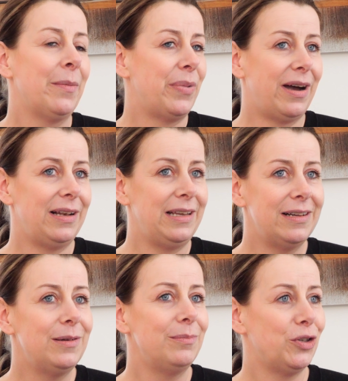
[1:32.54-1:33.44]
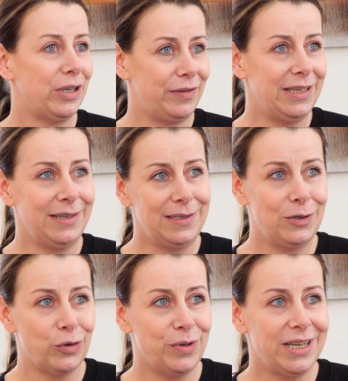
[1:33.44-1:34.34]
Parallel beschäftigen die
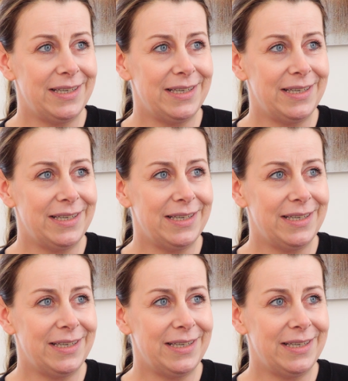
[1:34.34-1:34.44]
sich schon mit